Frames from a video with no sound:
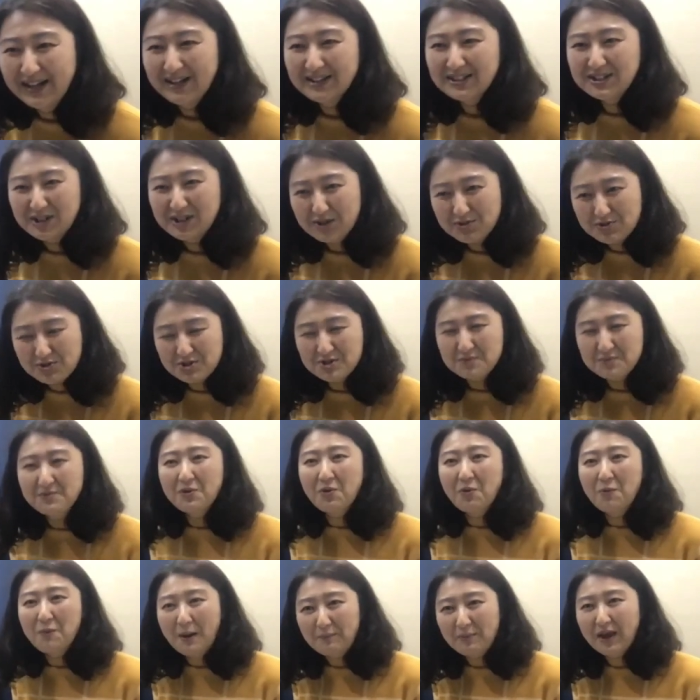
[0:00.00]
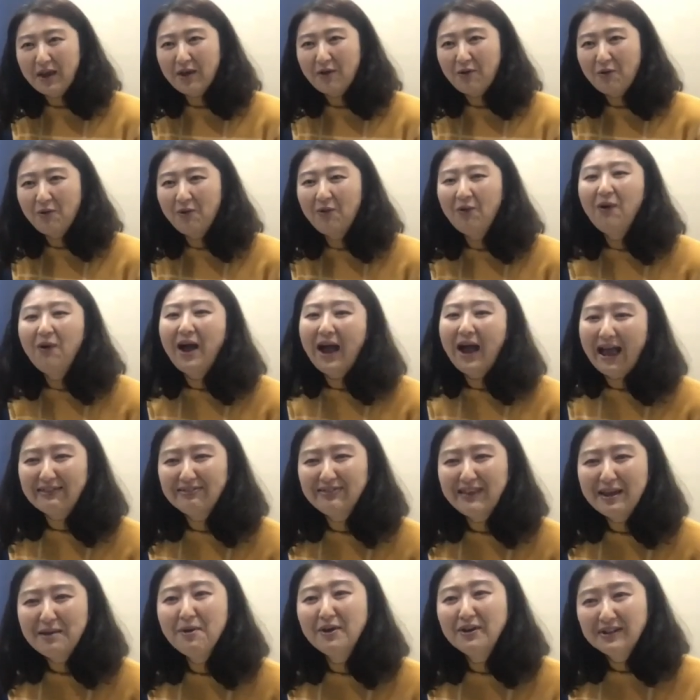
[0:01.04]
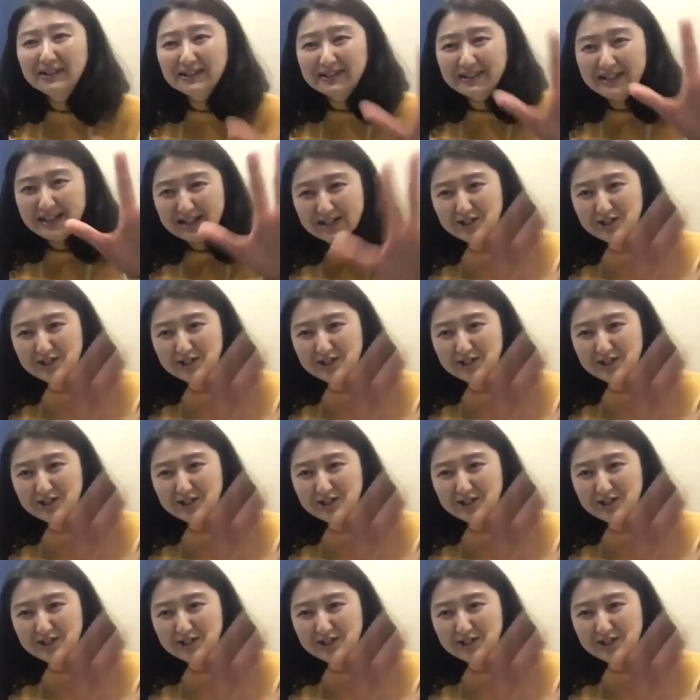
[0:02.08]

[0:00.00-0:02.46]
틀어주시면 고맙겠고 안되면 그냥